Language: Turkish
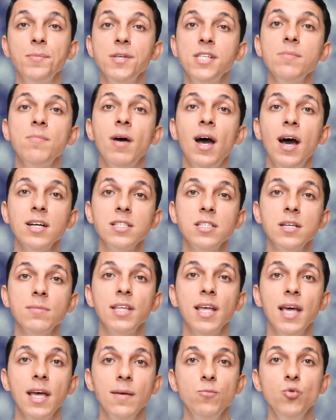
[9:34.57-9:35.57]
Bizim her
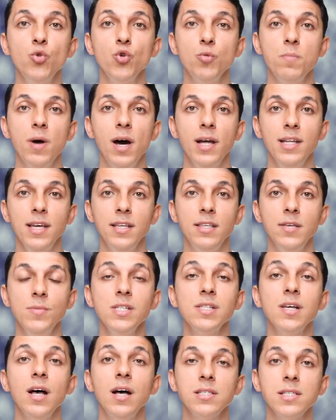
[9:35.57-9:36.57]
zaman en büyük
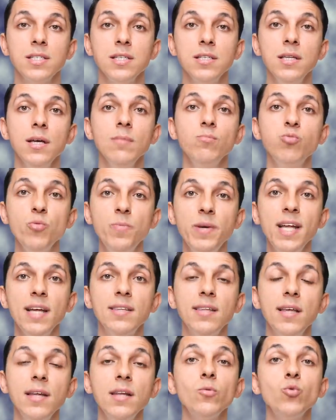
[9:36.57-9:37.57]
maliyetimiz aslında bu
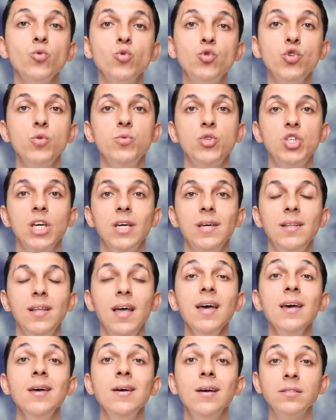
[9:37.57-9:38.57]
biletleri ucuz bir
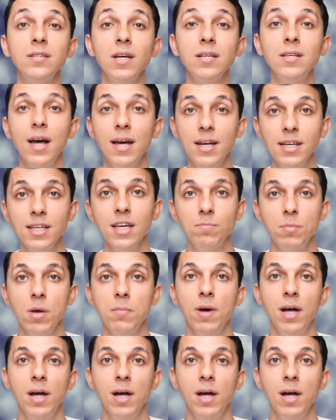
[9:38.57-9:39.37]
şekilde tedarik etme